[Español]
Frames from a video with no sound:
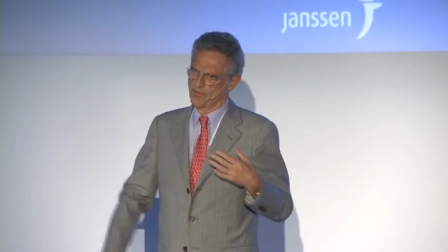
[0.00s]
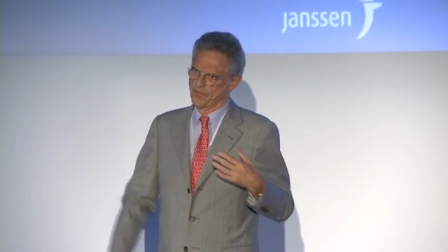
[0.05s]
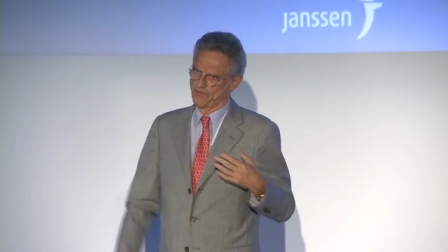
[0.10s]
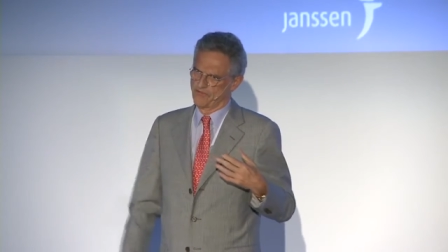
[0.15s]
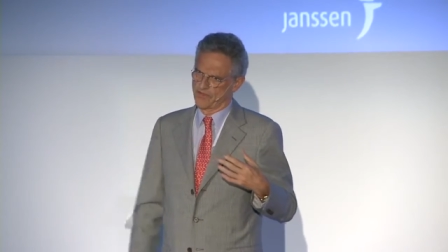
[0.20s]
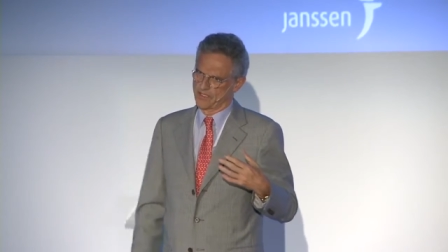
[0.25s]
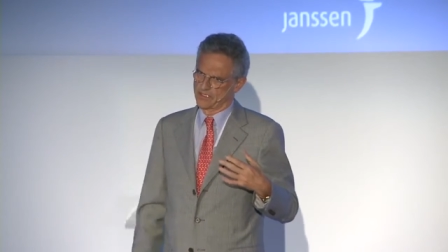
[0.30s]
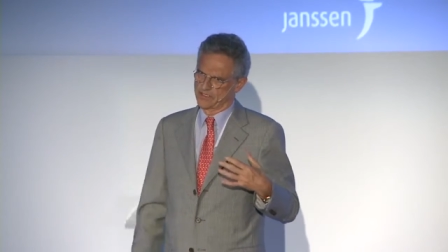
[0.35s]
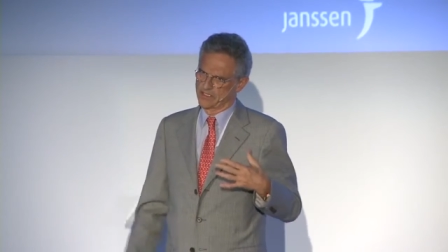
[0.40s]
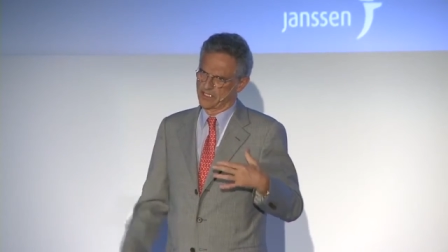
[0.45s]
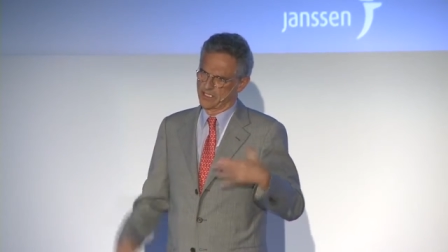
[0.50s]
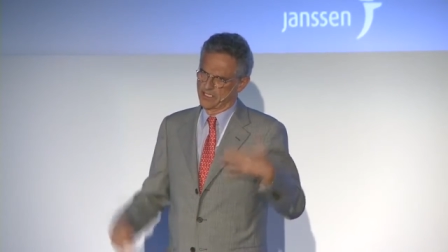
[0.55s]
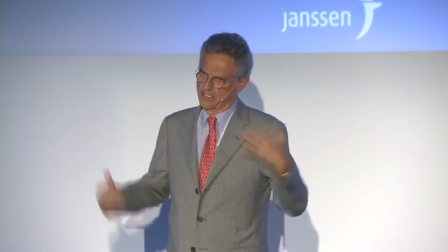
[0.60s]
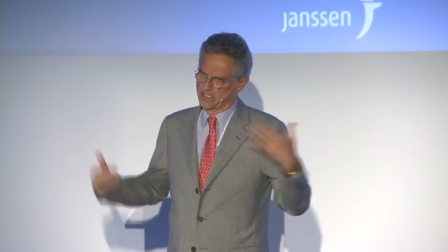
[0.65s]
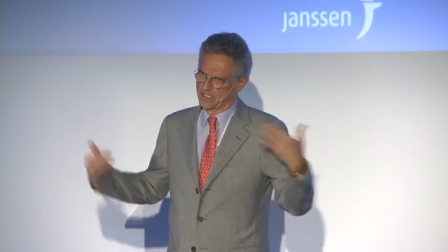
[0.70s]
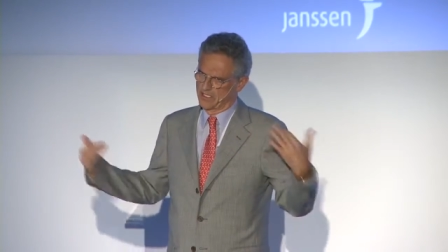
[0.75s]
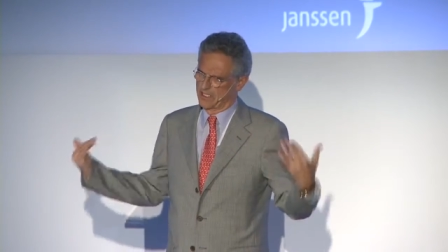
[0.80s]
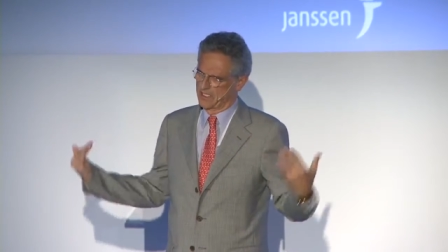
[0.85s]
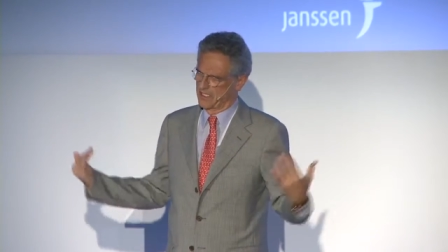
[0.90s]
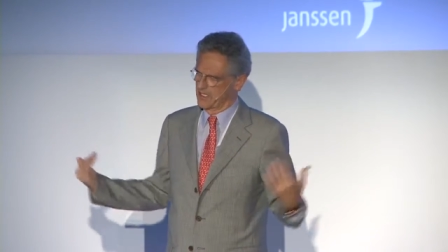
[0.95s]
me
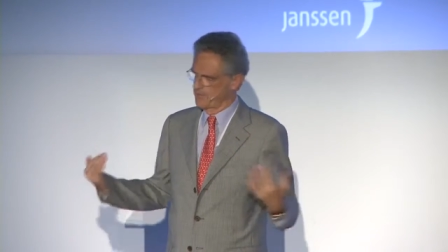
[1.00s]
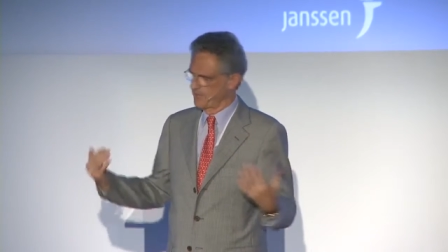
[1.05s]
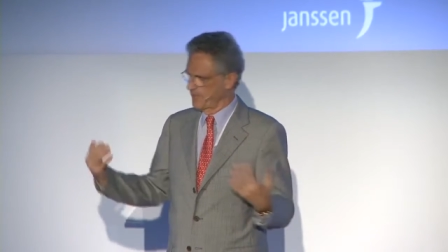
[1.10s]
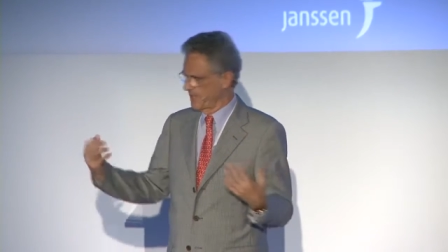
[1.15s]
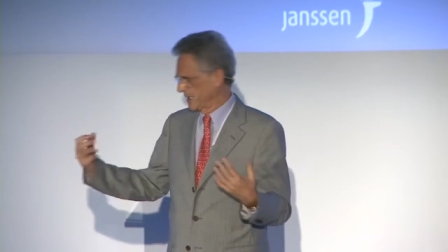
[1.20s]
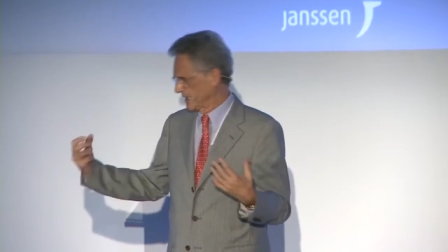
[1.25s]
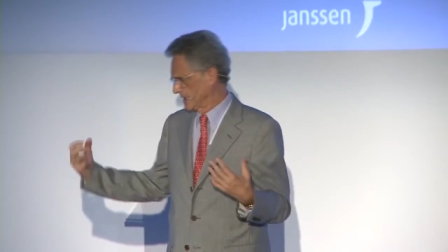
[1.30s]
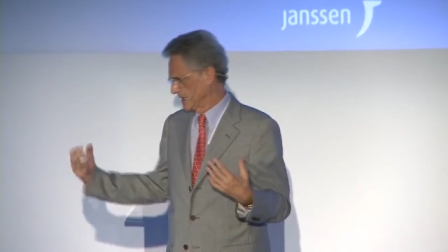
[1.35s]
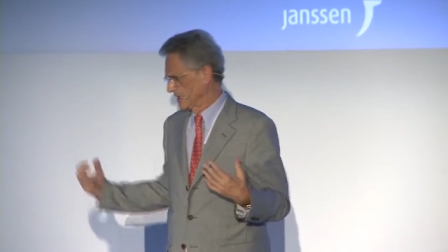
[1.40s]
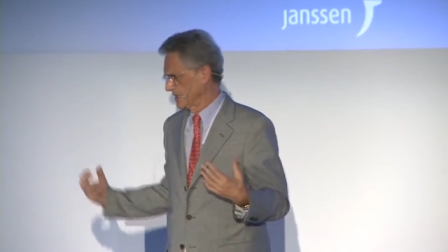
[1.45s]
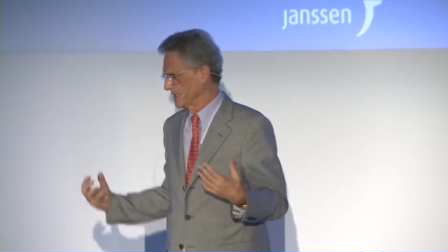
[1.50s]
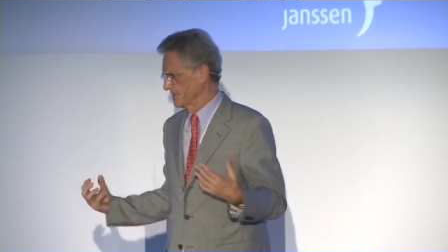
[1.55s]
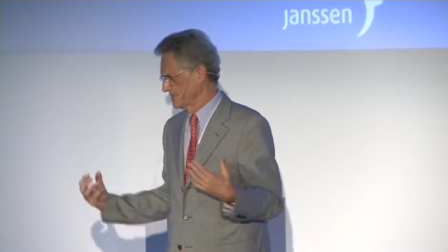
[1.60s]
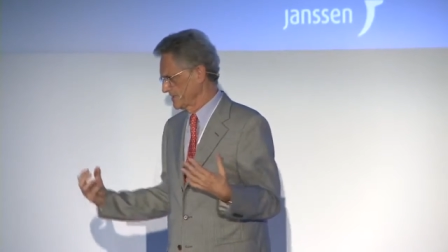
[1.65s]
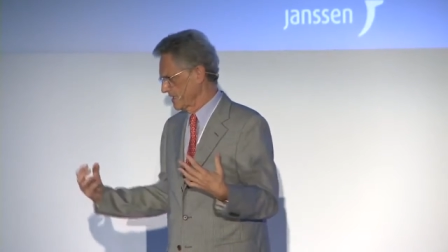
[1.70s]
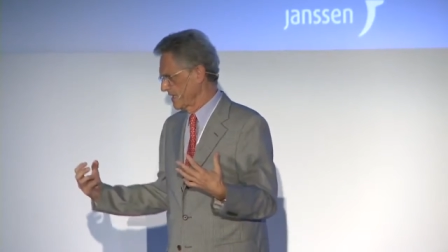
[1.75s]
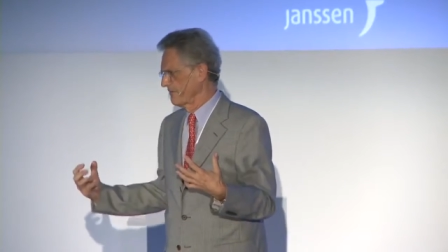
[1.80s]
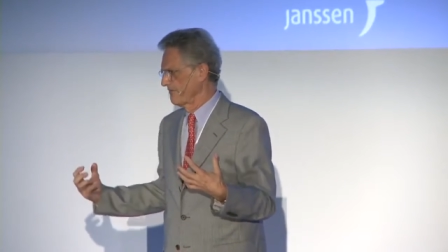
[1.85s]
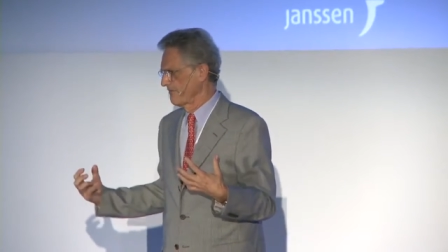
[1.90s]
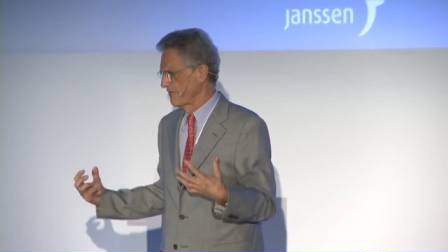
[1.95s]
afecta a la parte que
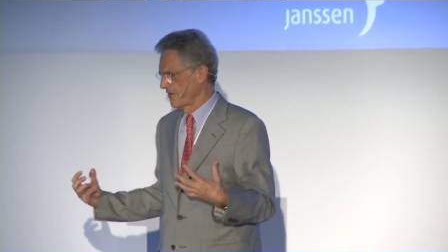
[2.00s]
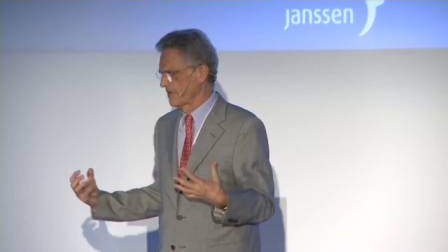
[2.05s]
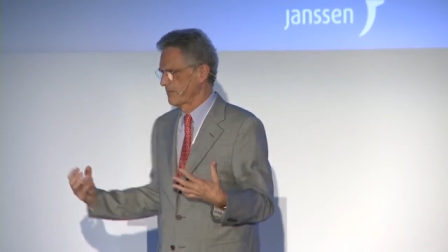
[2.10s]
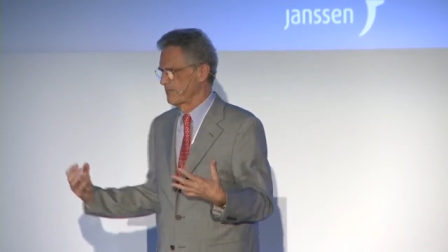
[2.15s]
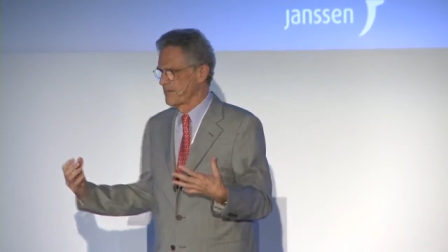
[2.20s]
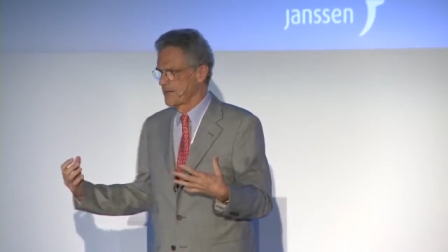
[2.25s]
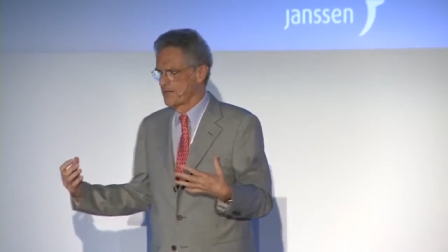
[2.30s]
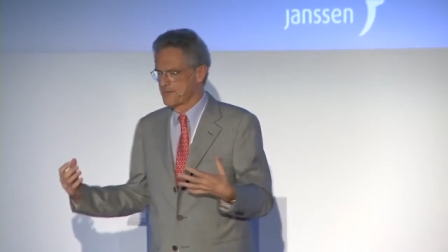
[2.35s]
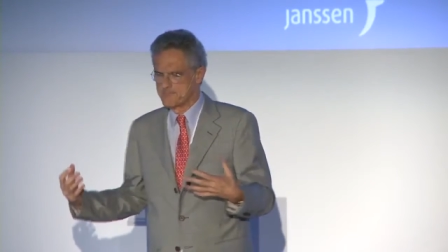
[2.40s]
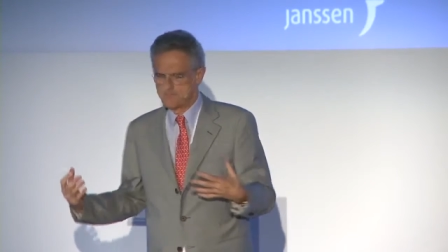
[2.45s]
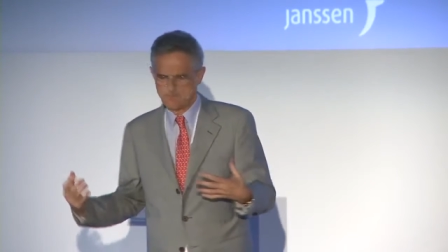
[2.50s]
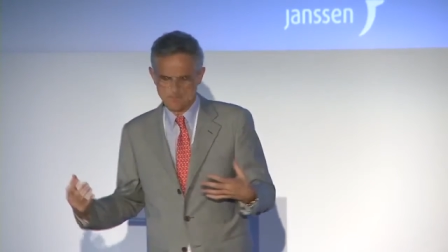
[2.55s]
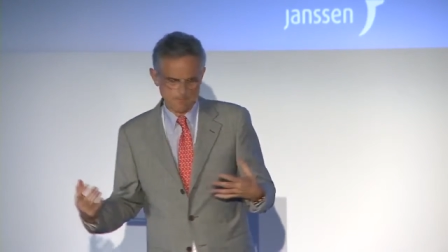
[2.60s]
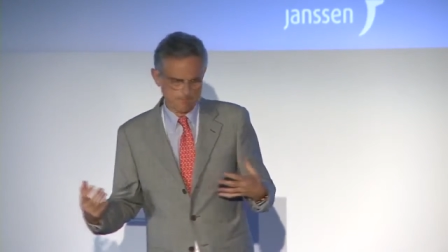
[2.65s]
está enferma.